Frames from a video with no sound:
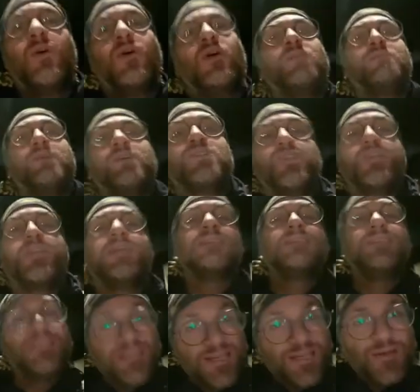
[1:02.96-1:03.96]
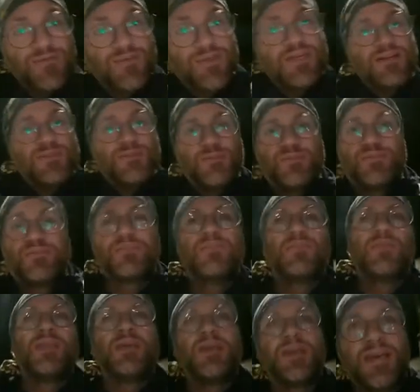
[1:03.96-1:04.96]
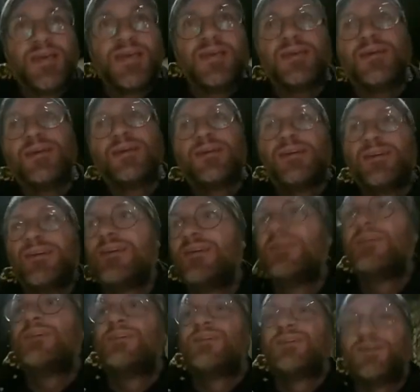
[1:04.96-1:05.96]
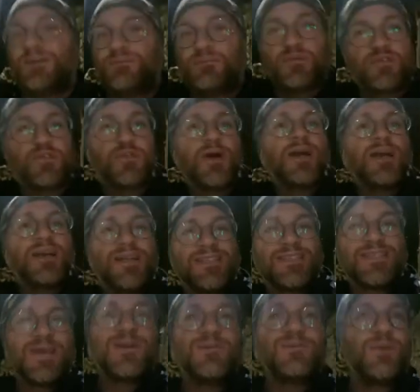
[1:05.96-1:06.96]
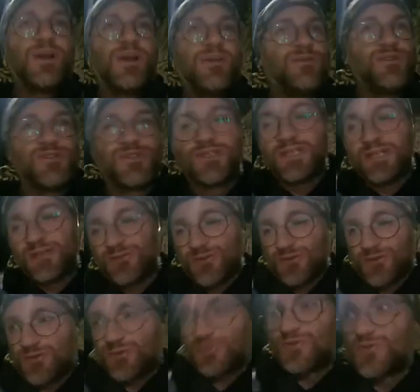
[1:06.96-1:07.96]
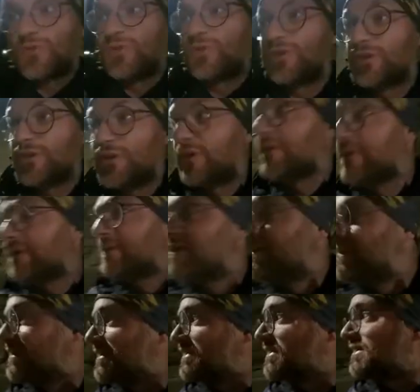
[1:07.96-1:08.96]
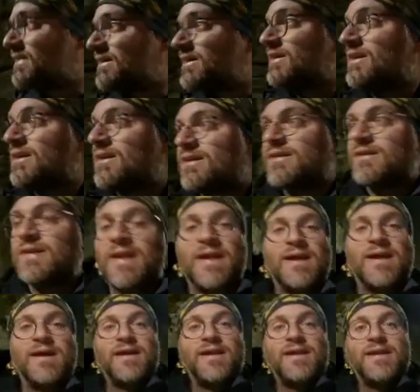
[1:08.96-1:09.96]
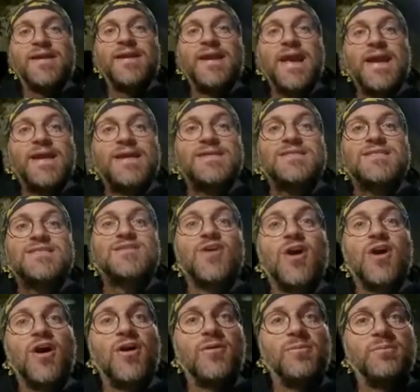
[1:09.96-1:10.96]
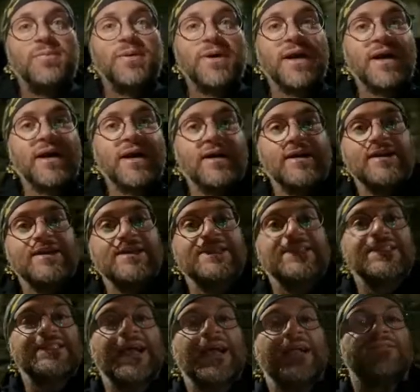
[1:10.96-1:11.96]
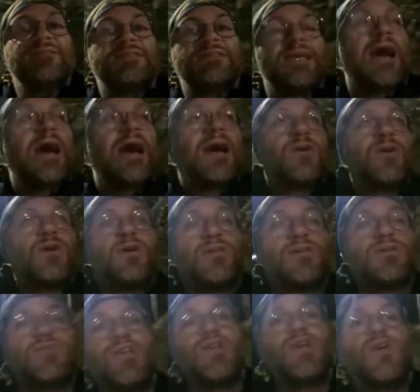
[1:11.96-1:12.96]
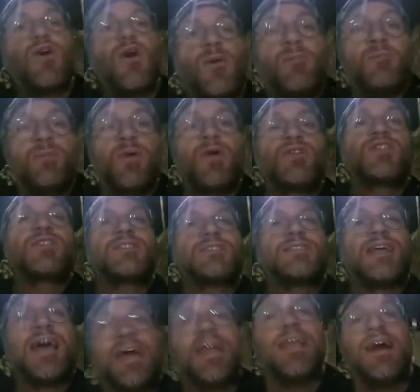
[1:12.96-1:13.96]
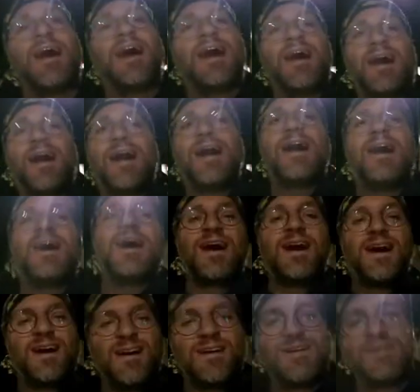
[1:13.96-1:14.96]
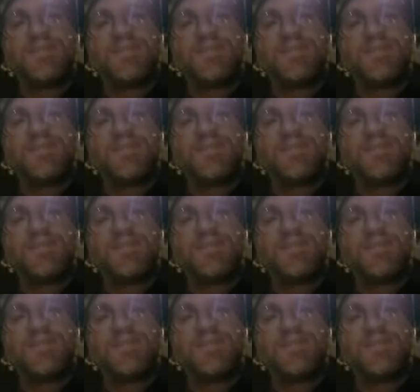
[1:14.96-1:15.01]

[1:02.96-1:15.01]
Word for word: ho il piacere di dirvi che posso anche alzare un po' la voce, tanto sono solo io. Next stop Santiago di Compostela.